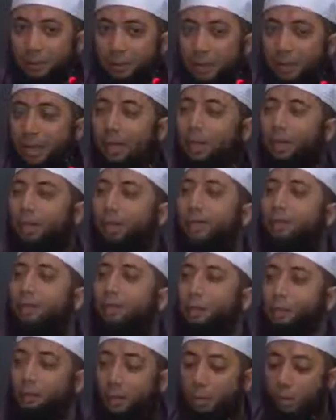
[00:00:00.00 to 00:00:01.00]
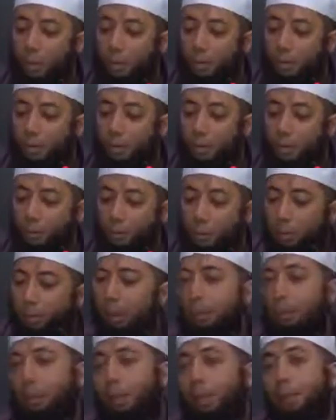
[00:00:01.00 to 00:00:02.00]
Dia nasihatin suaminya,
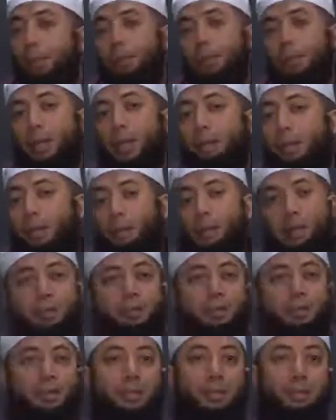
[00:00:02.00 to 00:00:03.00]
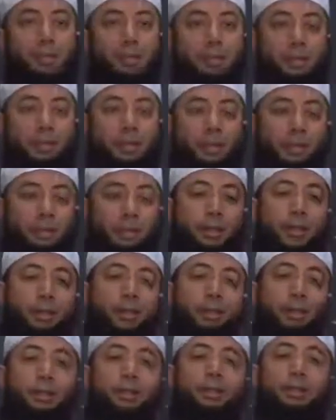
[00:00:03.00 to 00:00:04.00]
suaminya bilang ini pendapat masing-masing.
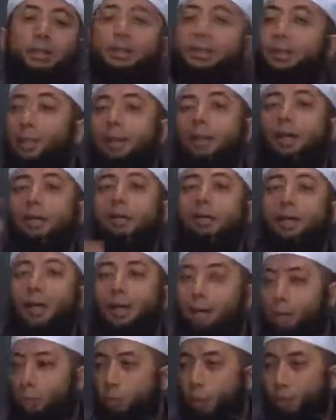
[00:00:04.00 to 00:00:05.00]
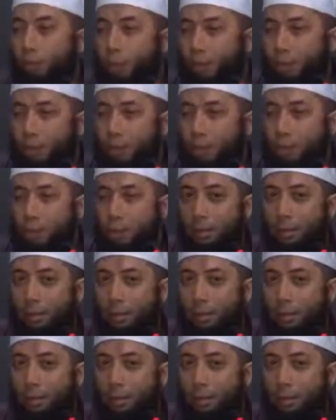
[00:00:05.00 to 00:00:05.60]
Ternyata si istri sering kerjain suaminya.